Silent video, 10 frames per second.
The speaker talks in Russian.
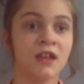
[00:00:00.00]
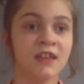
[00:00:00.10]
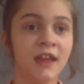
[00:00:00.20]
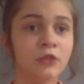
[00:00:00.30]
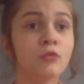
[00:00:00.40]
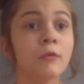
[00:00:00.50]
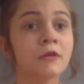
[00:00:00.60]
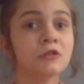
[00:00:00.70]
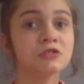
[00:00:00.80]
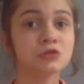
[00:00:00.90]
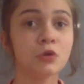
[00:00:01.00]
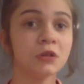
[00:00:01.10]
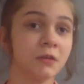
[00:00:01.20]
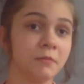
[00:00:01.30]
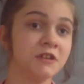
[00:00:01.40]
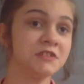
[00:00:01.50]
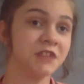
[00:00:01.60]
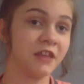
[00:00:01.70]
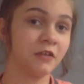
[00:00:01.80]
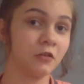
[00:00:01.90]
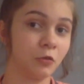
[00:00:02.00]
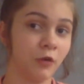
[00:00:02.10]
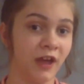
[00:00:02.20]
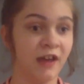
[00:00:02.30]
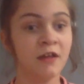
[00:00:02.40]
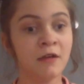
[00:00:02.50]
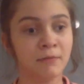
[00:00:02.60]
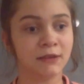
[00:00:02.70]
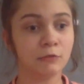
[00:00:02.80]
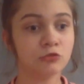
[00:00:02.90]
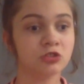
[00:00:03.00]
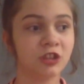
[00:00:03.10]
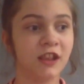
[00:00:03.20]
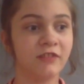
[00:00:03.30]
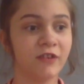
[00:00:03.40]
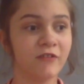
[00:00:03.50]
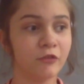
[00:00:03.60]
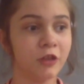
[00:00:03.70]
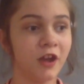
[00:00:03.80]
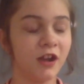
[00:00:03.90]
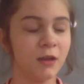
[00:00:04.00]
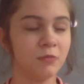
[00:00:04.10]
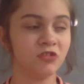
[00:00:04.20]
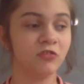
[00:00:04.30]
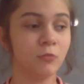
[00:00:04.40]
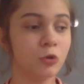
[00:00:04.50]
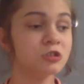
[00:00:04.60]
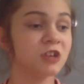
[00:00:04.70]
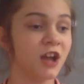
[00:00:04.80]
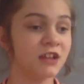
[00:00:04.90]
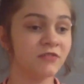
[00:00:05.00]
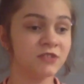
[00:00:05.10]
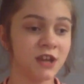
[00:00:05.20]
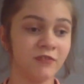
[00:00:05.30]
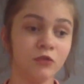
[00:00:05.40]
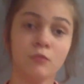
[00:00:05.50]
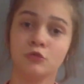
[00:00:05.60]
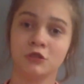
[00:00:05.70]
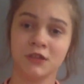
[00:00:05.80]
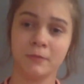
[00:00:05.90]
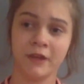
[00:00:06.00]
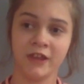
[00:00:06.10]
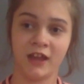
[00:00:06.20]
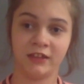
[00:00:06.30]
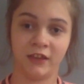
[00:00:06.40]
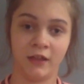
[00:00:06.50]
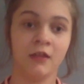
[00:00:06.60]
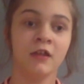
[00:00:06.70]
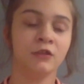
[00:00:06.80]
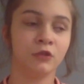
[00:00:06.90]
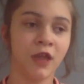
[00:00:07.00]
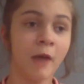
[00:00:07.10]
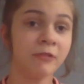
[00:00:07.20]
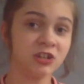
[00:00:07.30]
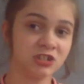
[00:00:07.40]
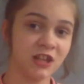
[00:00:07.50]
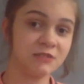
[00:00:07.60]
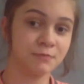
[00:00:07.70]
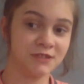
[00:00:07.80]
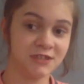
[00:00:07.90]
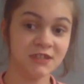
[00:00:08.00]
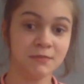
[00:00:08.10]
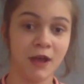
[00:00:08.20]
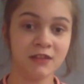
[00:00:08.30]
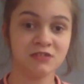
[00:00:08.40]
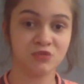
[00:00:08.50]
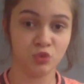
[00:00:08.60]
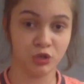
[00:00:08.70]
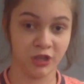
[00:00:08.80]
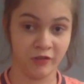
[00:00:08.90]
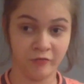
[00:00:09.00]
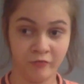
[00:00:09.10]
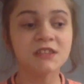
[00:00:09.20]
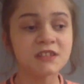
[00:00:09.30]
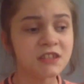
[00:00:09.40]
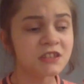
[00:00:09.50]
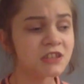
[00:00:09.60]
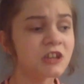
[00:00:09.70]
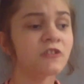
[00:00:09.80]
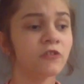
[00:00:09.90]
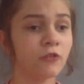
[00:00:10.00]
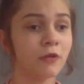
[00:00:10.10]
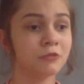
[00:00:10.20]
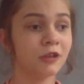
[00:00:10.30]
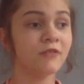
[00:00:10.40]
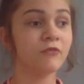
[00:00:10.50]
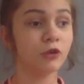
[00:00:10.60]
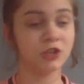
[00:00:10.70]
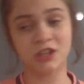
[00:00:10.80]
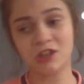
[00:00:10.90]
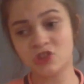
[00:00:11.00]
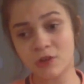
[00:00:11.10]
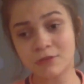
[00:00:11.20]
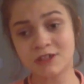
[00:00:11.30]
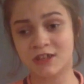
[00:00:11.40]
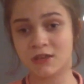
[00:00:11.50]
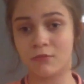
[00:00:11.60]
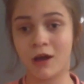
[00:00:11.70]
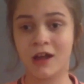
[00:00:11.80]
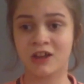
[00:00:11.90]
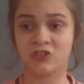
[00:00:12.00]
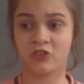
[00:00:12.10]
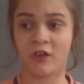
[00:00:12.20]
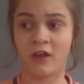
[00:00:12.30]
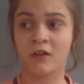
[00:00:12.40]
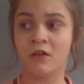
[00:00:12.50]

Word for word: Я думаю, не стоит объяснять, кто я, потому что для твоего неокрепшего мозга это все равно будет непонятно. Но я пришла спасти тебя от скуки. Ты сидишь в своем телефоне, ничем не занимаешься.